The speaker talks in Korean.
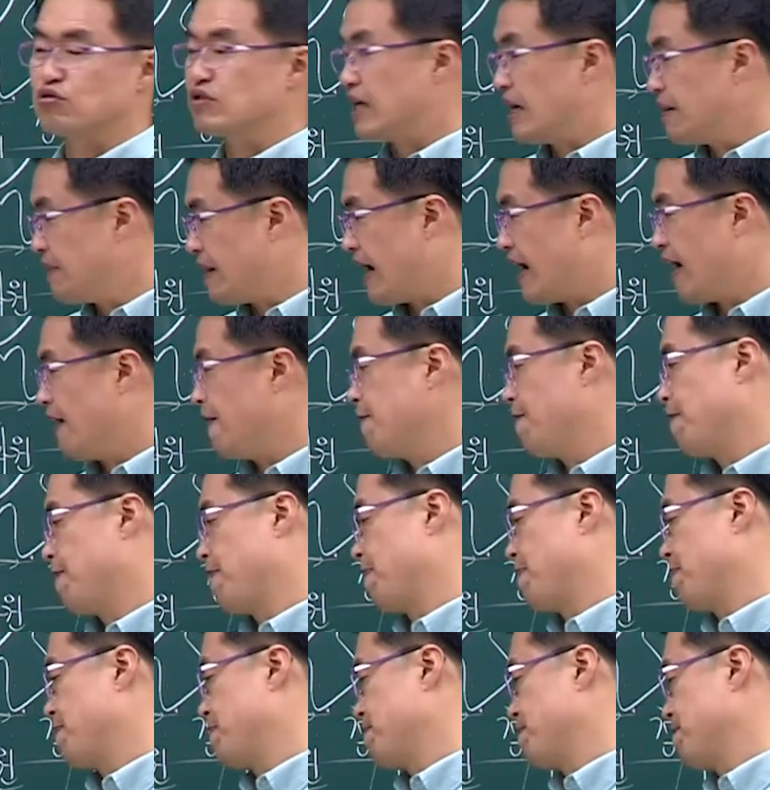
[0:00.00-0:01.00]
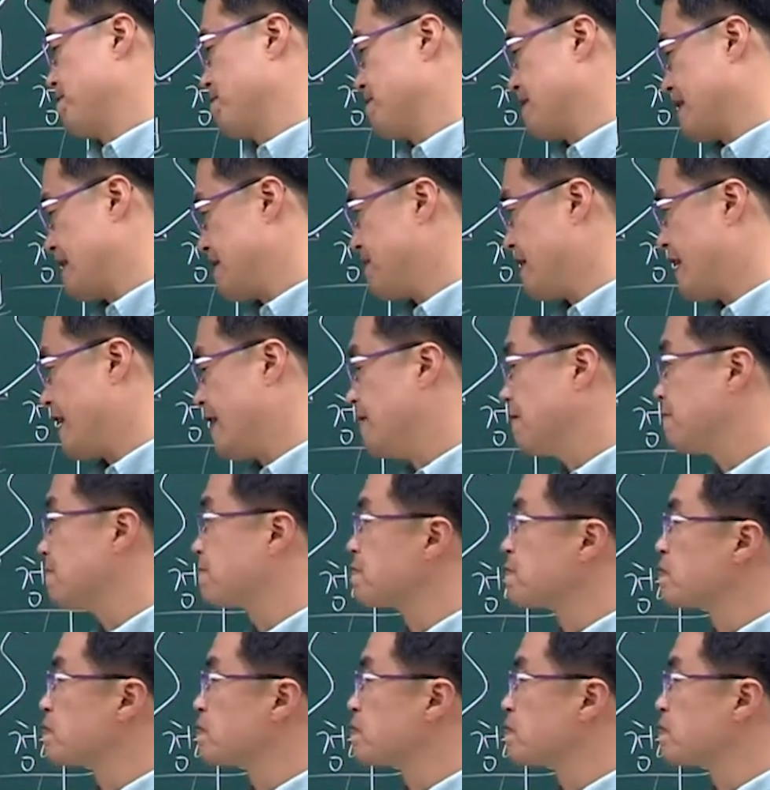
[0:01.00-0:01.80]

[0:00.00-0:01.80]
잘 봐. 잘 봐.